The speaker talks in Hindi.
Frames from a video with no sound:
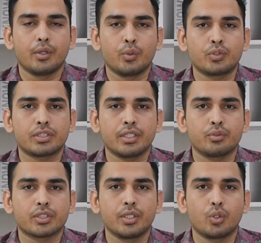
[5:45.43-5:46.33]
उससे
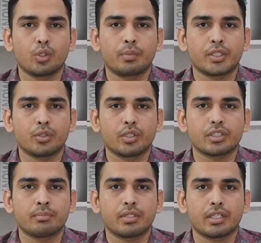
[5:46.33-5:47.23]
उसकी रोग प्रतिरोधक
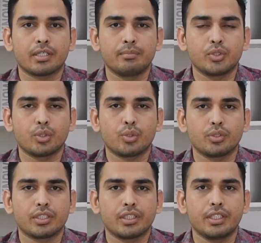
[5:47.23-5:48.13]
क्षमता कमज़ोर हो
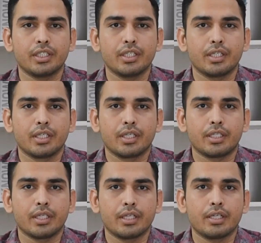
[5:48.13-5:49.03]
जाती है
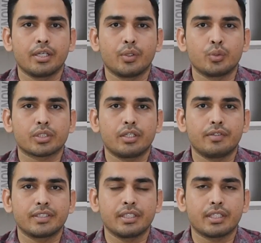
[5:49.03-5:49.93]
या उसका
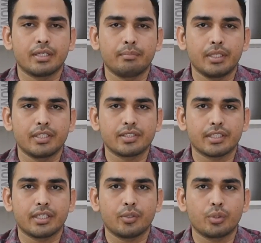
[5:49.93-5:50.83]
वजन कम या
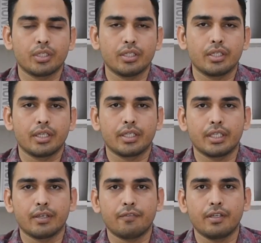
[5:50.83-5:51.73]
ज़्यादा होगा
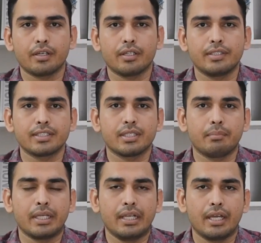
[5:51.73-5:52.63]
या फिर जैसे
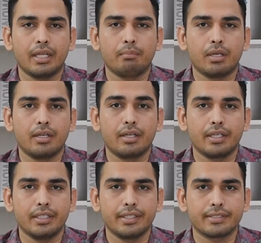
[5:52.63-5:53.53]
महिलाएं ब्लड
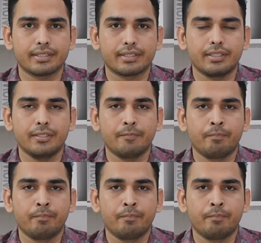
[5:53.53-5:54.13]
नहीं दे सकती